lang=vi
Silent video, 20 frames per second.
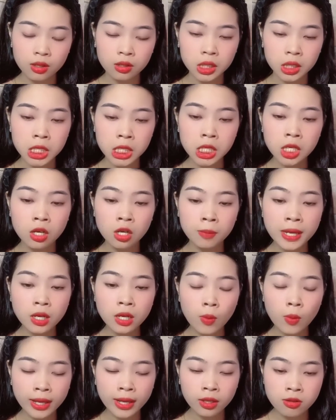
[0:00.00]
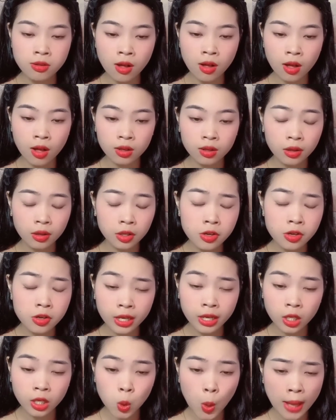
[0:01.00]
Đức ở bên ngoài cửa,
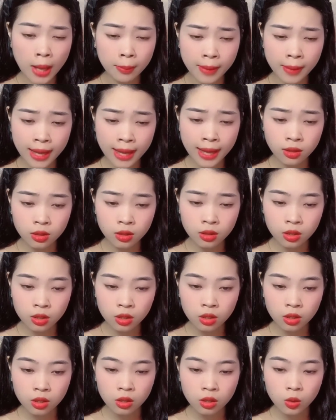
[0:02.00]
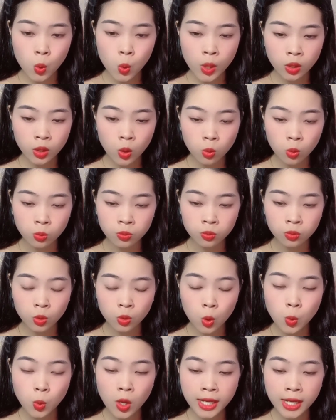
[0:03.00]
cười thỏa mãn. Cuối cùng
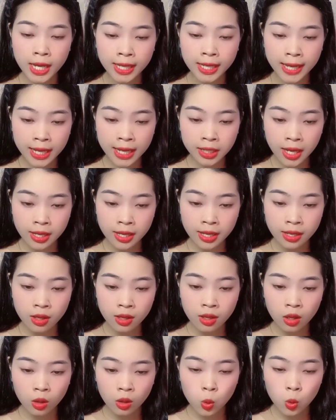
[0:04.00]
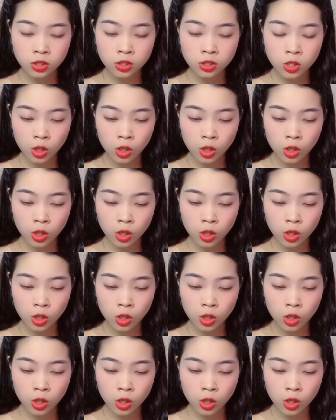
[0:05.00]
cũng có thể nghe thấy cuộc trò